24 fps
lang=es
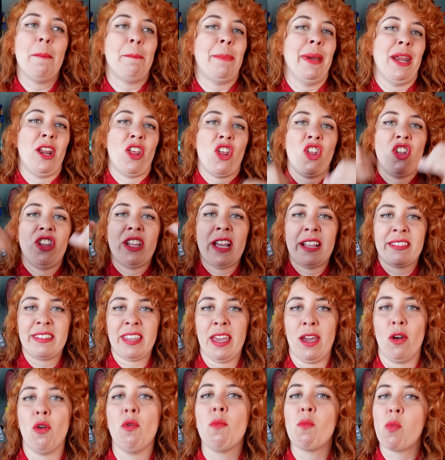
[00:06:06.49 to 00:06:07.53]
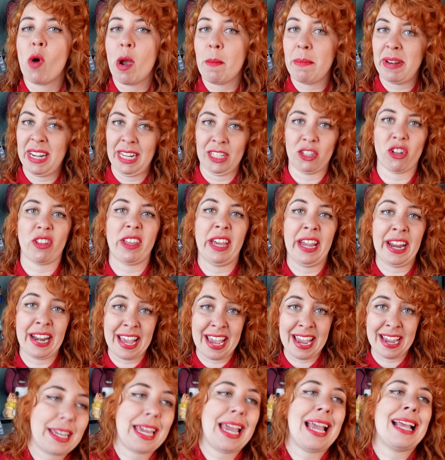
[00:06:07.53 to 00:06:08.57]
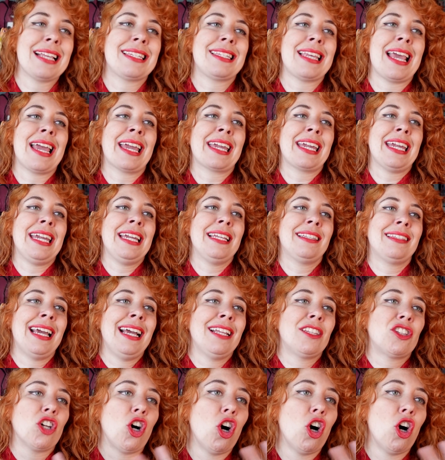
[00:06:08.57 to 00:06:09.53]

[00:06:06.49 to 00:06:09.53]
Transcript: pero donde esté un buen vinito de Jerez, que se quite